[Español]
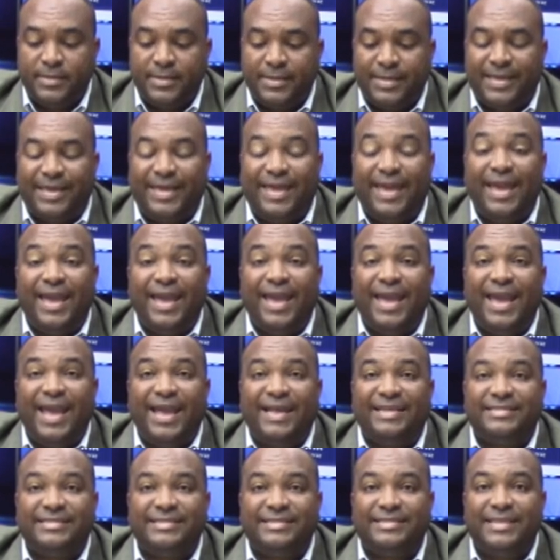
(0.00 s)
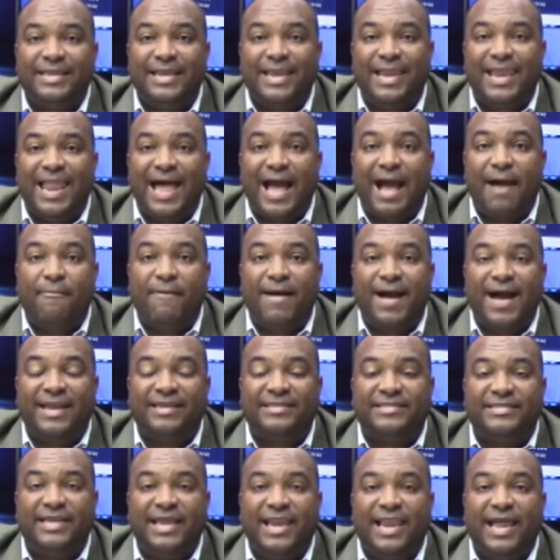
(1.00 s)
que es
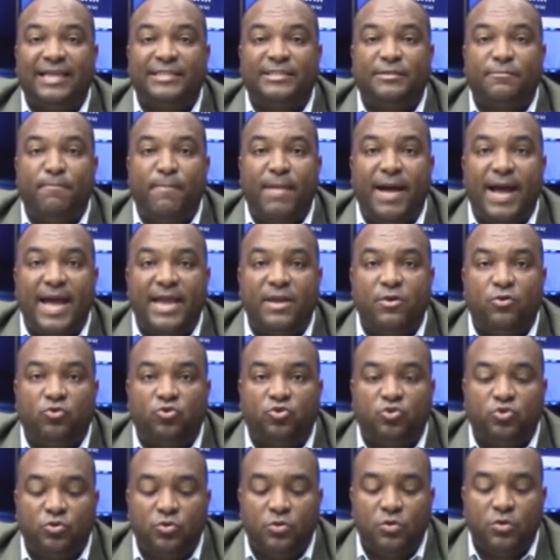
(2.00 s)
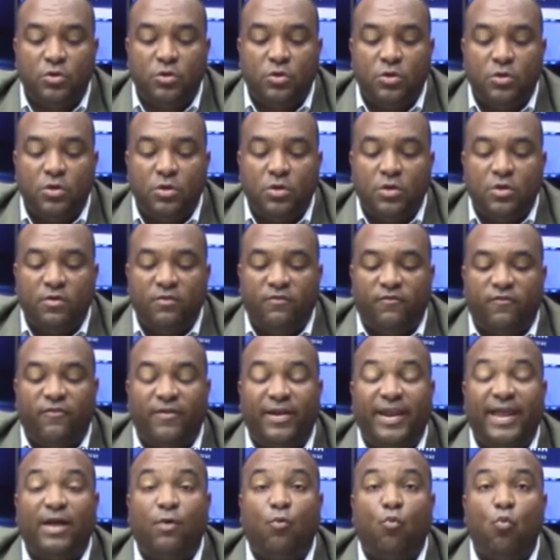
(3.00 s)
lavarse las manos
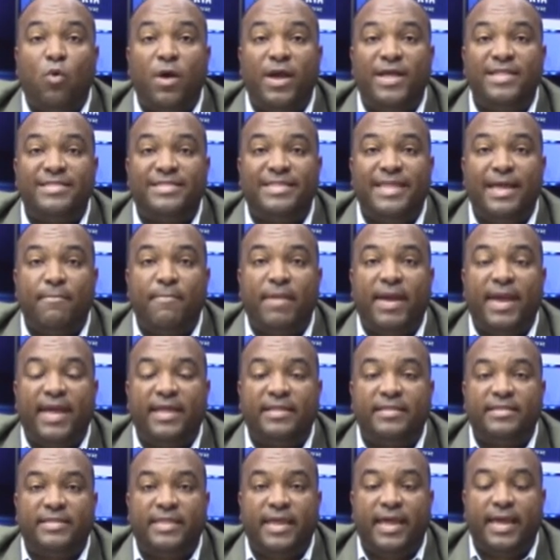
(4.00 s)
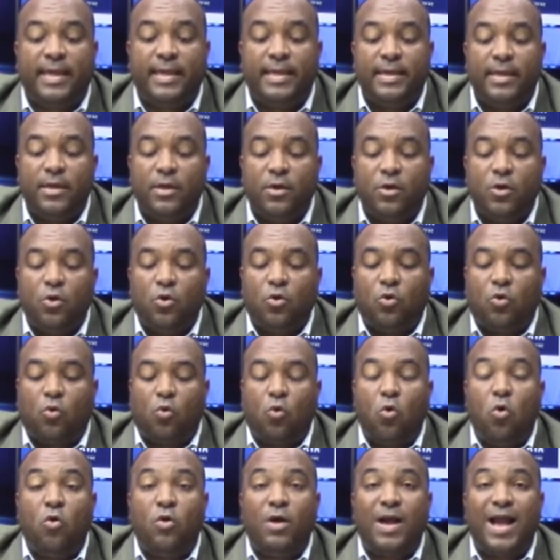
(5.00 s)
frecuentemente
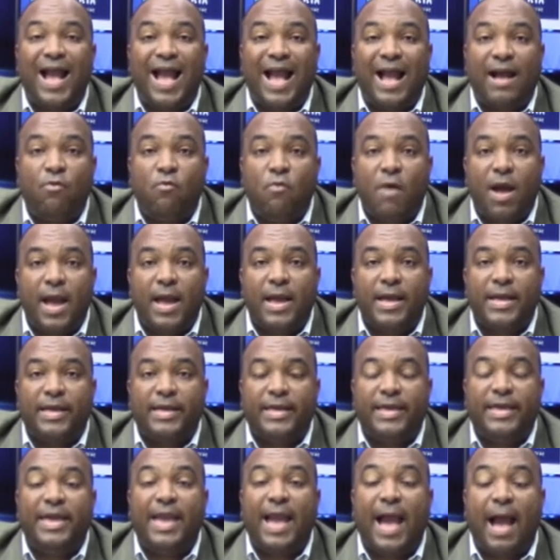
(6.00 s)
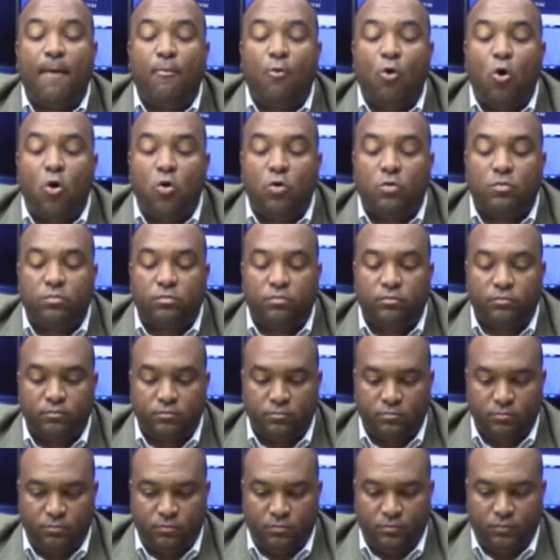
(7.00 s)
con agua y jabón,
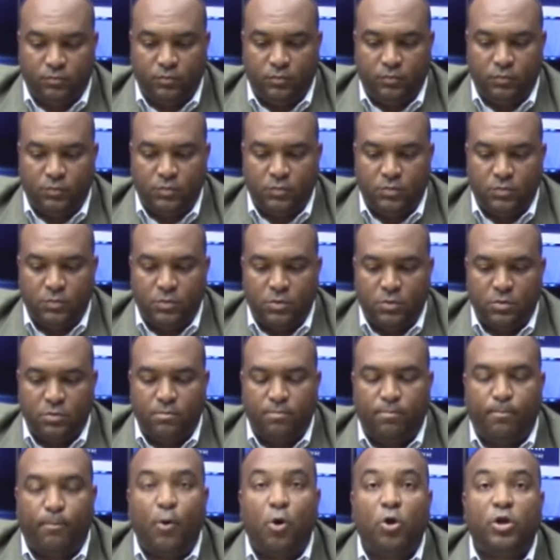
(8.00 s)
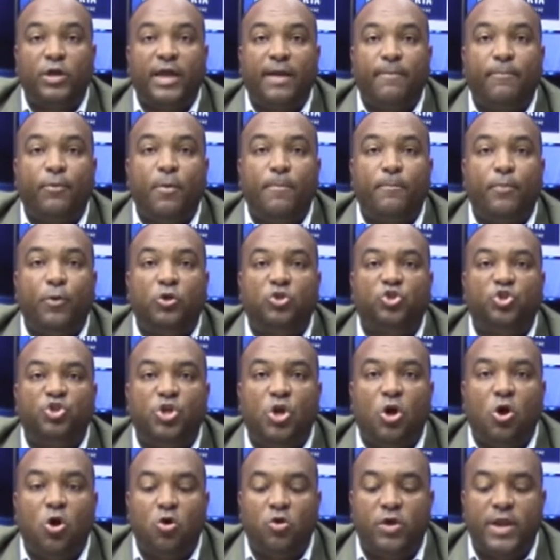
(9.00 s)
porque
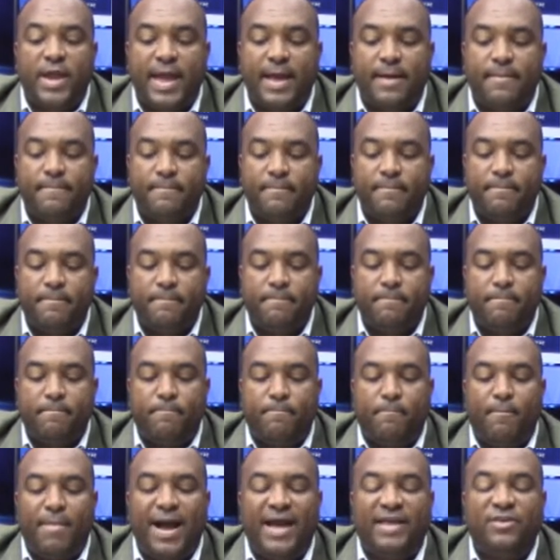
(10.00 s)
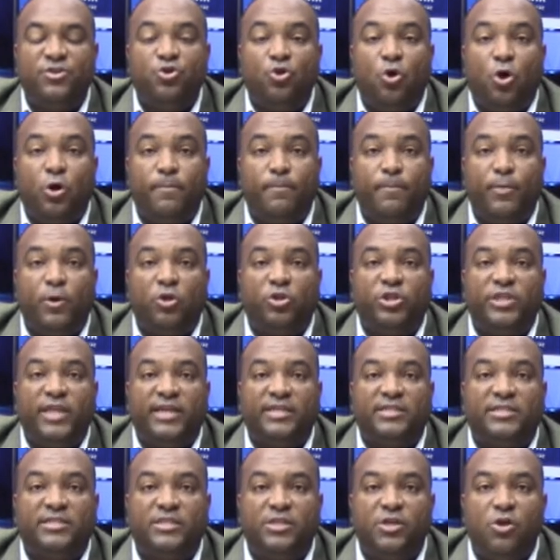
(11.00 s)
proporciona mayor
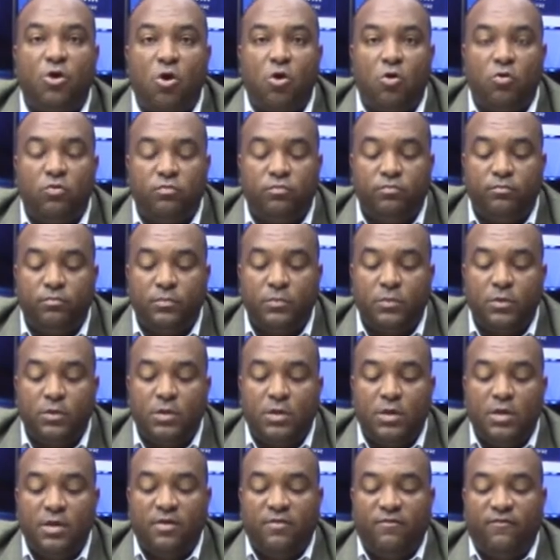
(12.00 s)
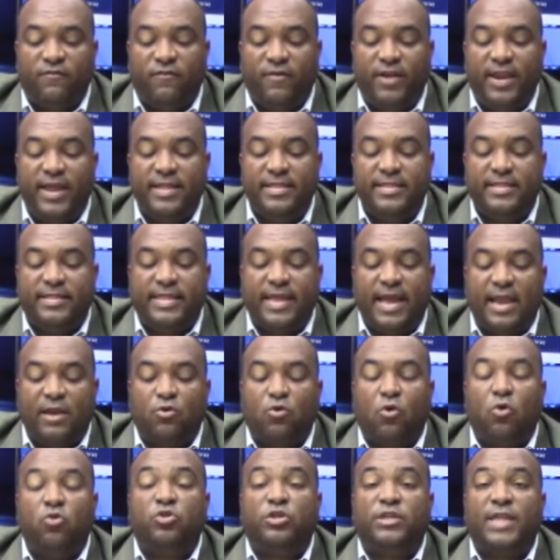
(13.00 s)
protección frente
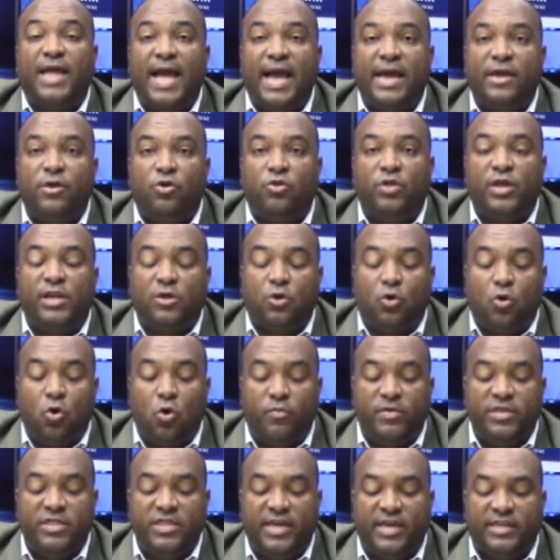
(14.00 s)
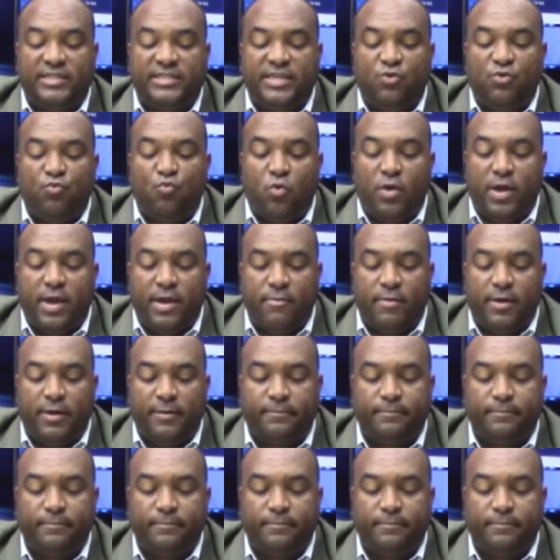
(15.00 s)
al contagio del COVID-19.